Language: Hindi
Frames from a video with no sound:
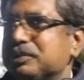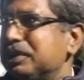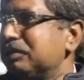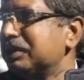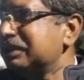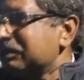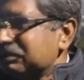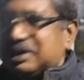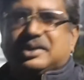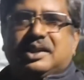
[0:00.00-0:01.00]
पूरे हो गए
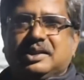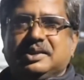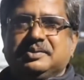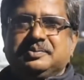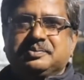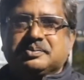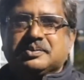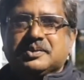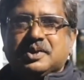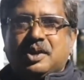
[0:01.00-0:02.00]
चौथा साल है
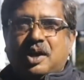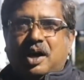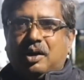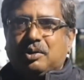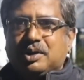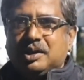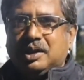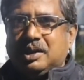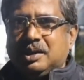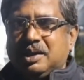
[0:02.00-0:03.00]
और
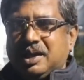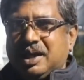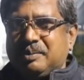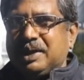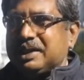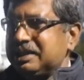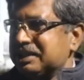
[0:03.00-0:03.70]
हमारी